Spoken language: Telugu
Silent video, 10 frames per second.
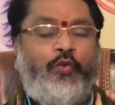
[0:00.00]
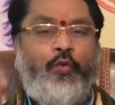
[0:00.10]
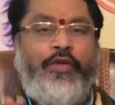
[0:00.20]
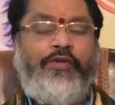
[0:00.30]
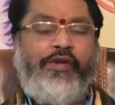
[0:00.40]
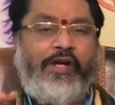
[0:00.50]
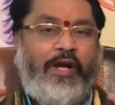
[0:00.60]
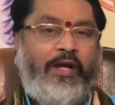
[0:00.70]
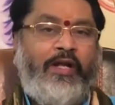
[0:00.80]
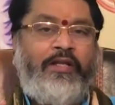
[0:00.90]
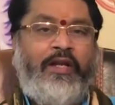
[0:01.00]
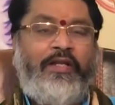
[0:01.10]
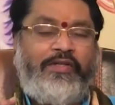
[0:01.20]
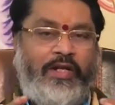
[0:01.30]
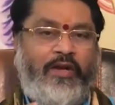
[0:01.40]
సూర్యుని యొక్క ఆరాధన
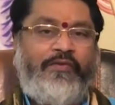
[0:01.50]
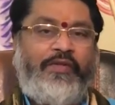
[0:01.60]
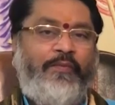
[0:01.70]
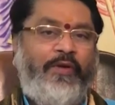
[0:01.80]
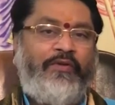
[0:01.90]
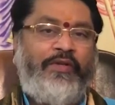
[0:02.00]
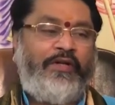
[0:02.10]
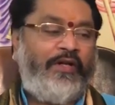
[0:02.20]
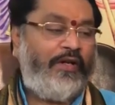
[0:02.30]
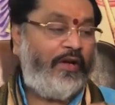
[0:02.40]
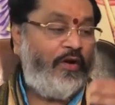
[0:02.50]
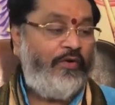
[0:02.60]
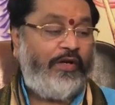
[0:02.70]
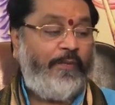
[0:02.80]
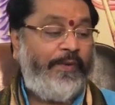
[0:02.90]
అనేది చాలా అవసరం పడుతుంది ఎందుకంటే ఇక్కడ
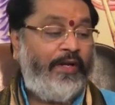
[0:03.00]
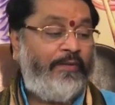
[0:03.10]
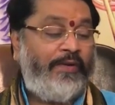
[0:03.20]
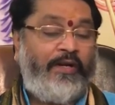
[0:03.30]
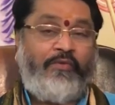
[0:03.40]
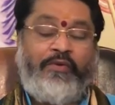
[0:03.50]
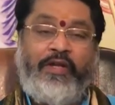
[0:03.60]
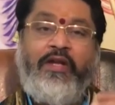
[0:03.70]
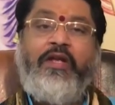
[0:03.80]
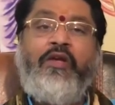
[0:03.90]
రాహు యొక్క పీడనం కానుకోండి